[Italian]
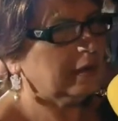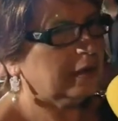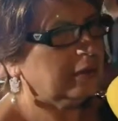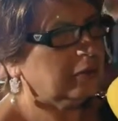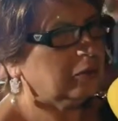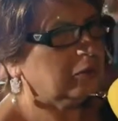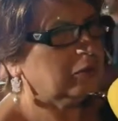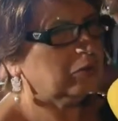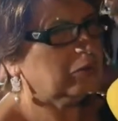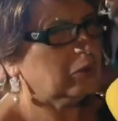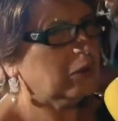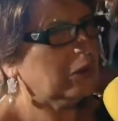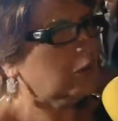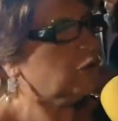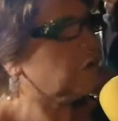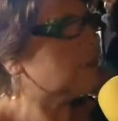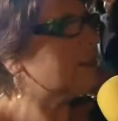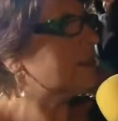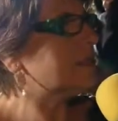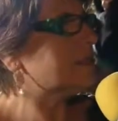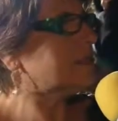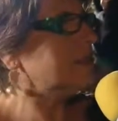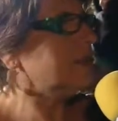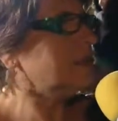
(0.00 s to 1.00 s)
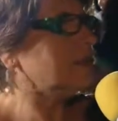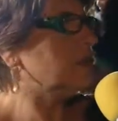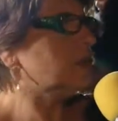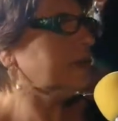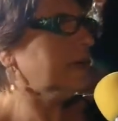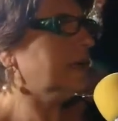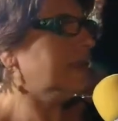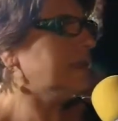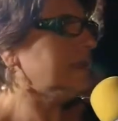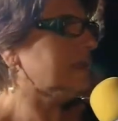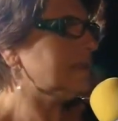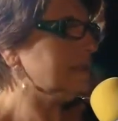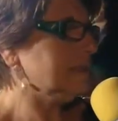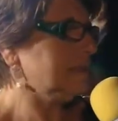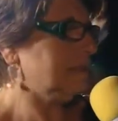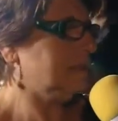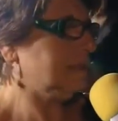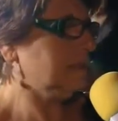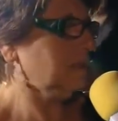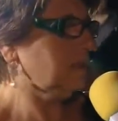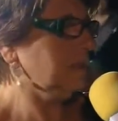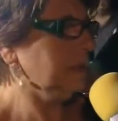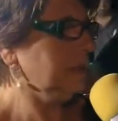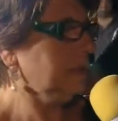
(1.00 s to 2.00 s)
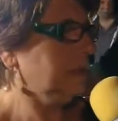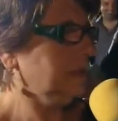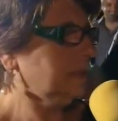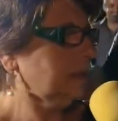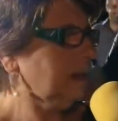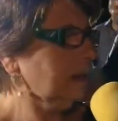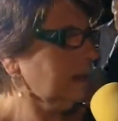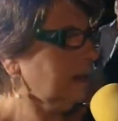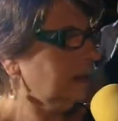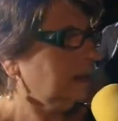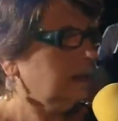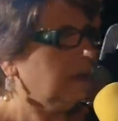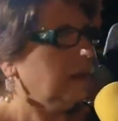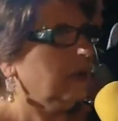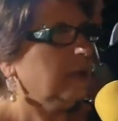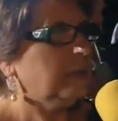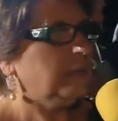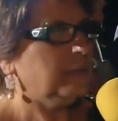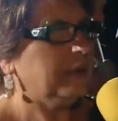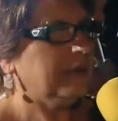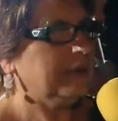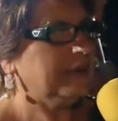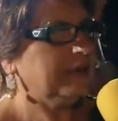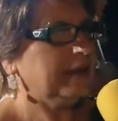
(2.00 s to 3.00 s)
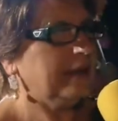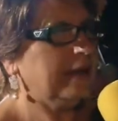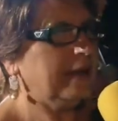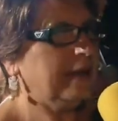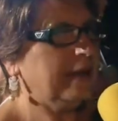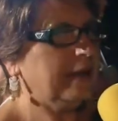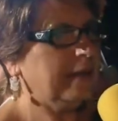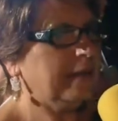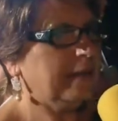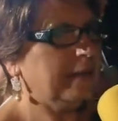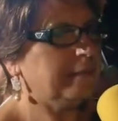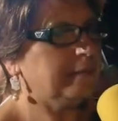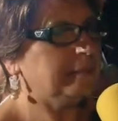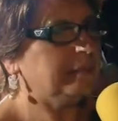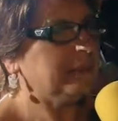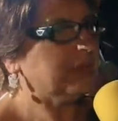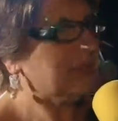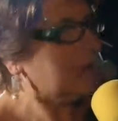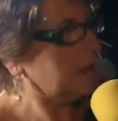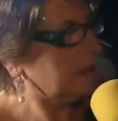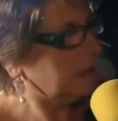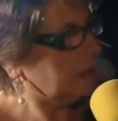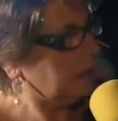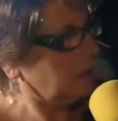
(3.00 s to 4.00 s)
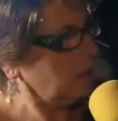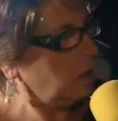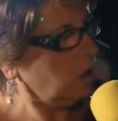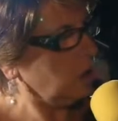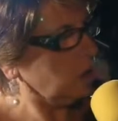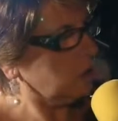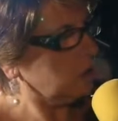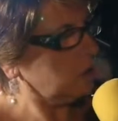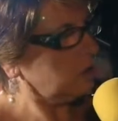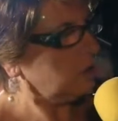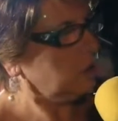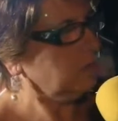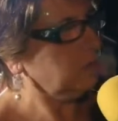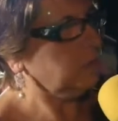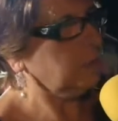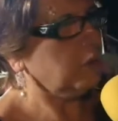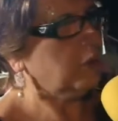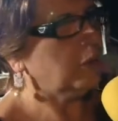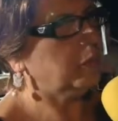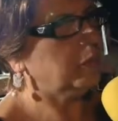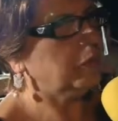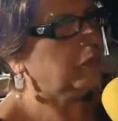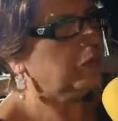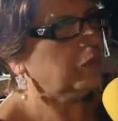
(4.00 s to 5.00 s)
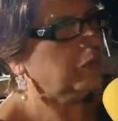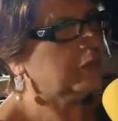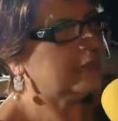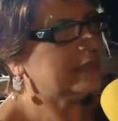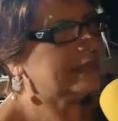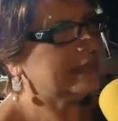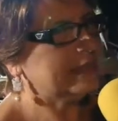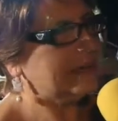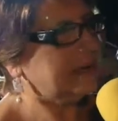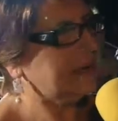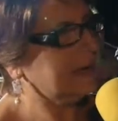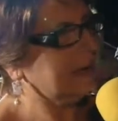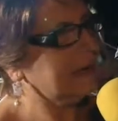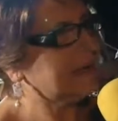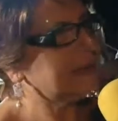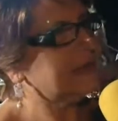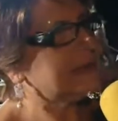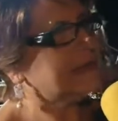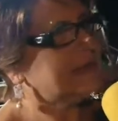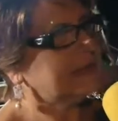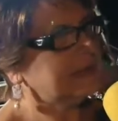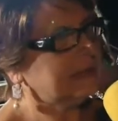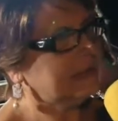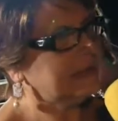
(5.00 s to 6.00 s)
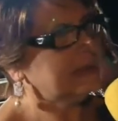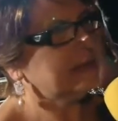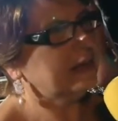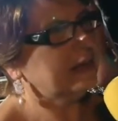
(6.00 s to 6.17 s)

è un qualcosa degno di grande sensibilità perché il ricordo proprio di questa ragazza che